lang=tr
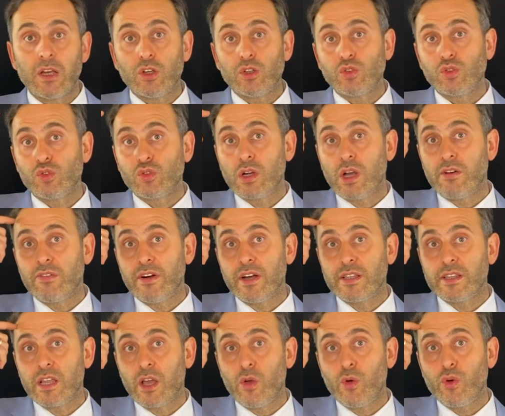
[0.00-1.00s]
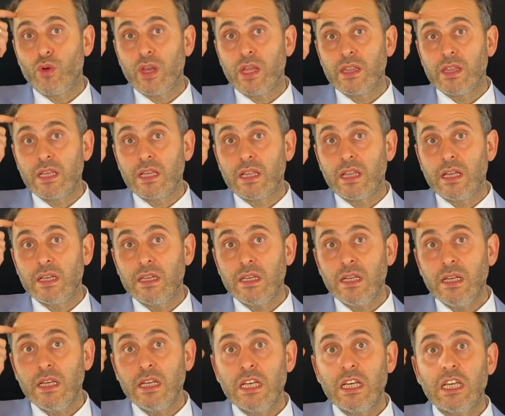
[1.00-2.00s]
şu kafanda
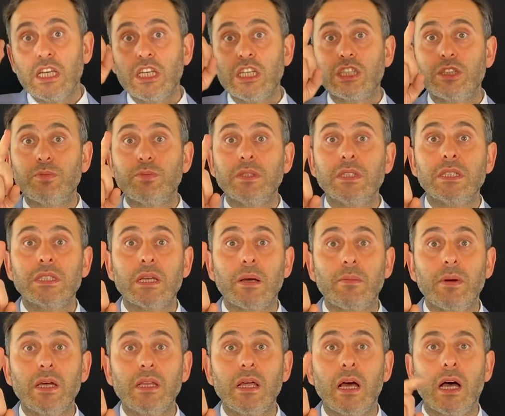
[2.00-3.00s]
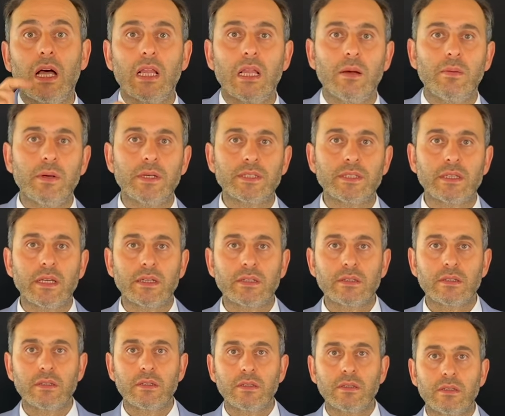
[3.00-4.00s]
öğrendiklerini hiçbir zaman alamazlar.
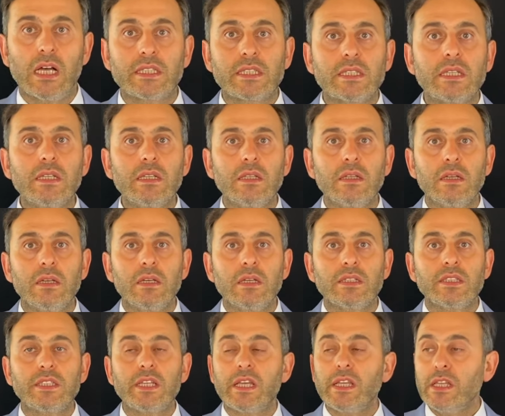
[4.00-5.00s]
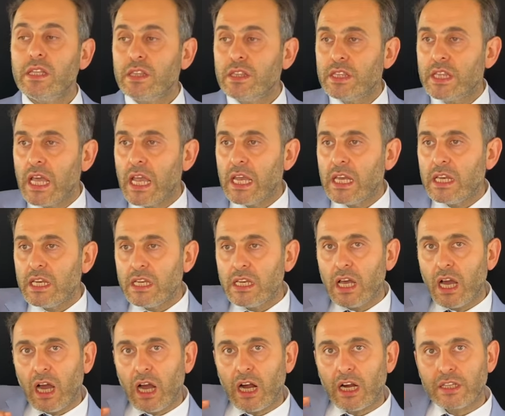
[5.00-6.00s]
Asıl senin değerini
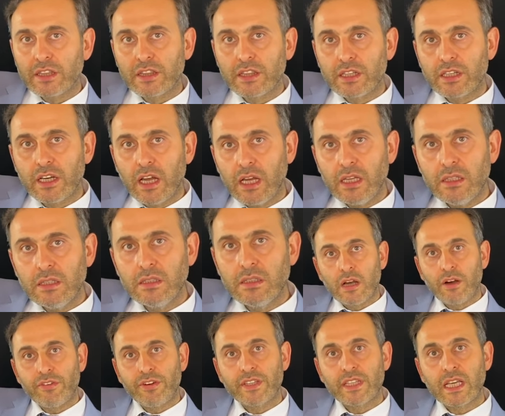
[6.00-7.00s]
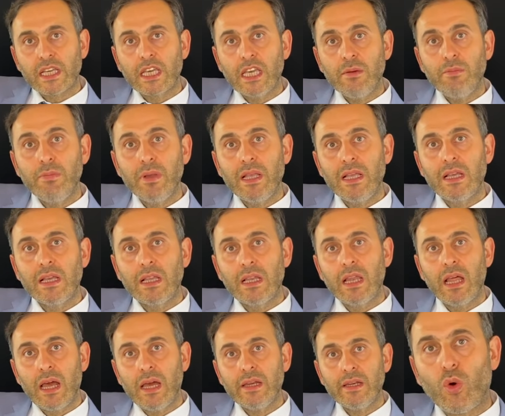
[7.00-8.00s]
arttıran kafadaki
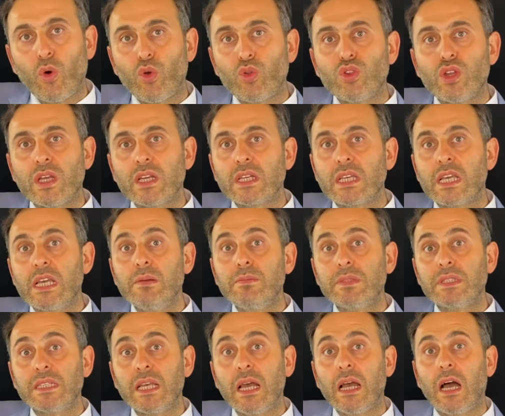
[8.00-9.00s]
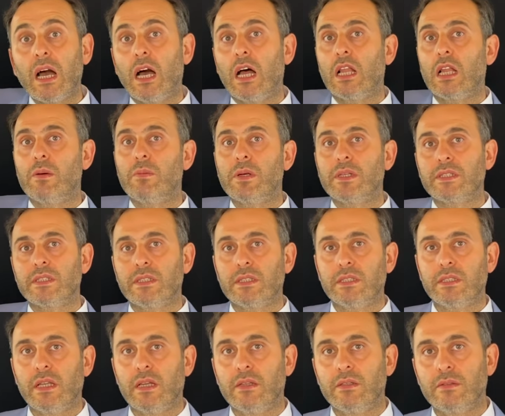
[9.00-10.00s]
bilgiler onları kimse alamaz
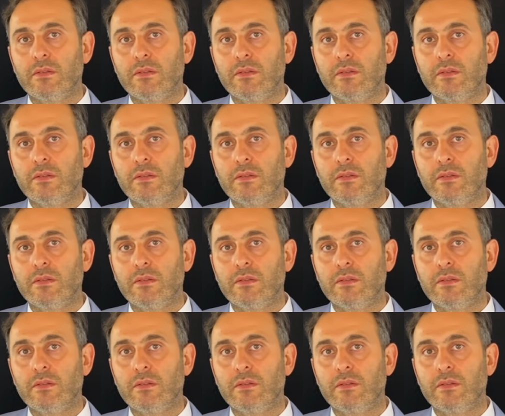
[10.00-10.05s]
sizde.